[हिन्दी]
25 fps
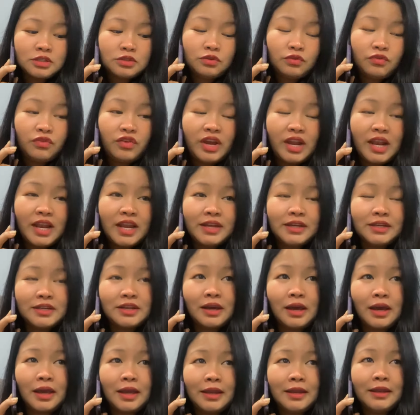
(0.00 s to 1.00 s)
तो
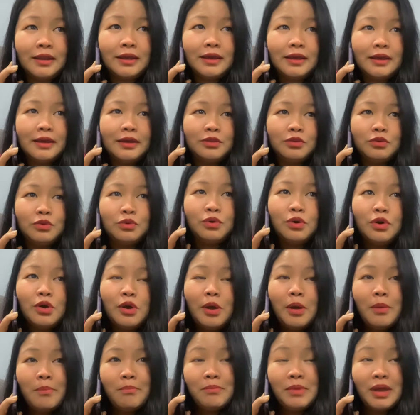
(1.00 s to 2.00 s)
वैलेंटाइन डे है तो
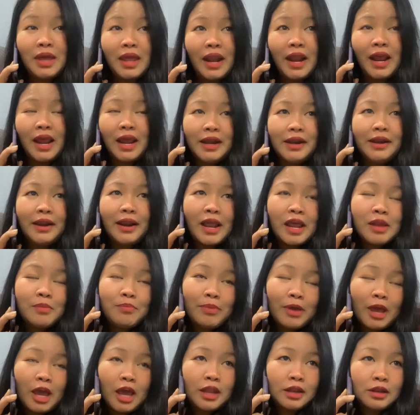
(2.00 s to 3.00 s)
मैं रेड रेड
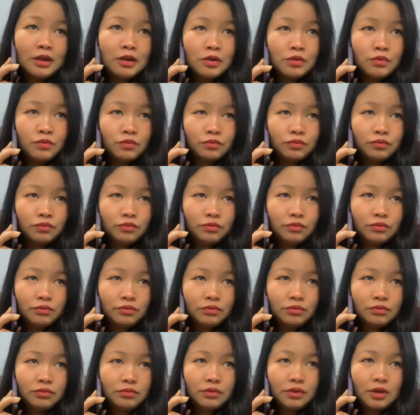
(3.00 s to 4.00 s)
पहन लूँ
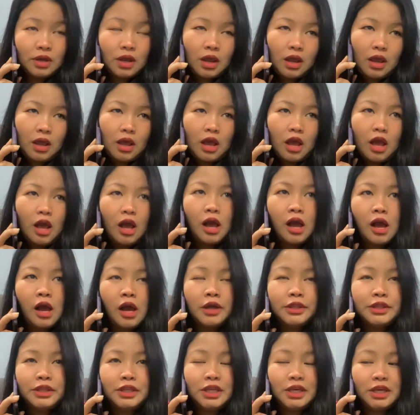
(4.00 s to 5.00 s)

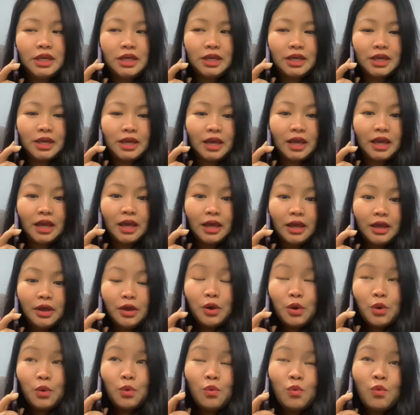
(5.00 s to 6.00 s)
हाँ ठीक है
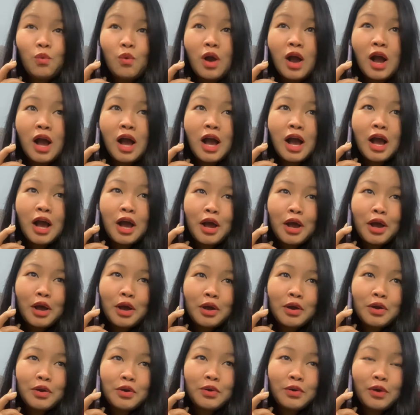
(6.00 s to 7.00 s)

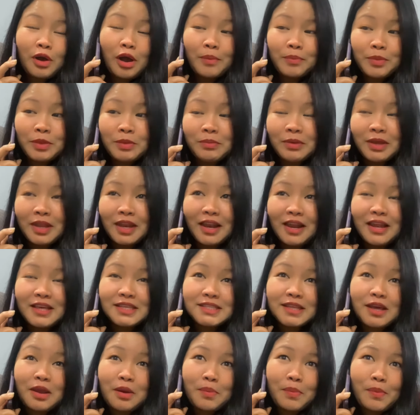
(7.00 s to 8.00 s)
वाह आपने मेरे लिए
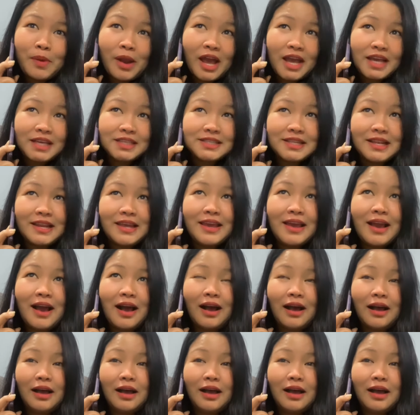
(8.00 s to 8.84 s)
सरप्राइज़ लिया